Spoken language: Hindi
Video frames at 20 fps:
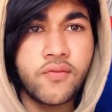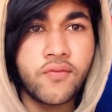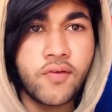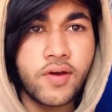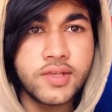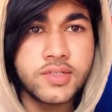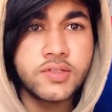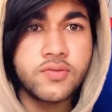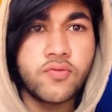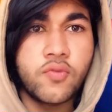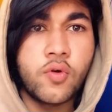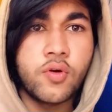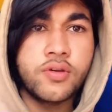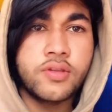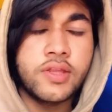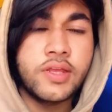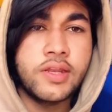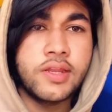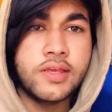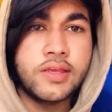फर्स्ट वोट
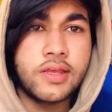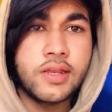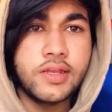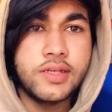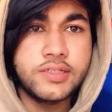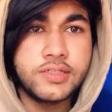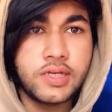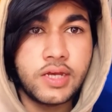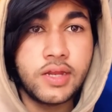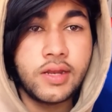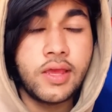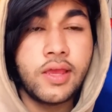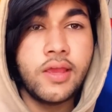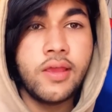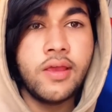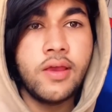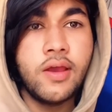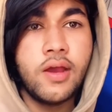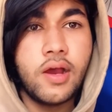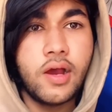देने के लिए जा रहे
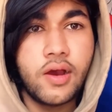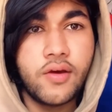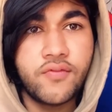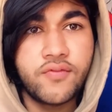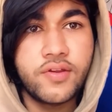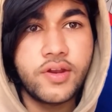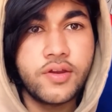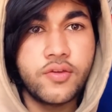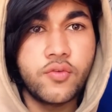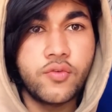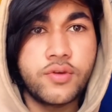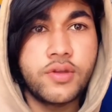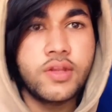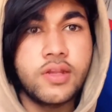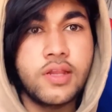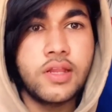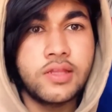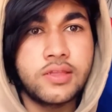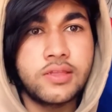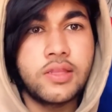हैं आफ्टर यू
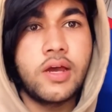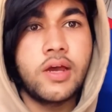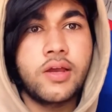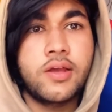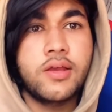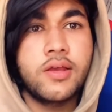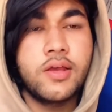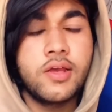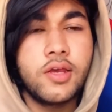लद्दाख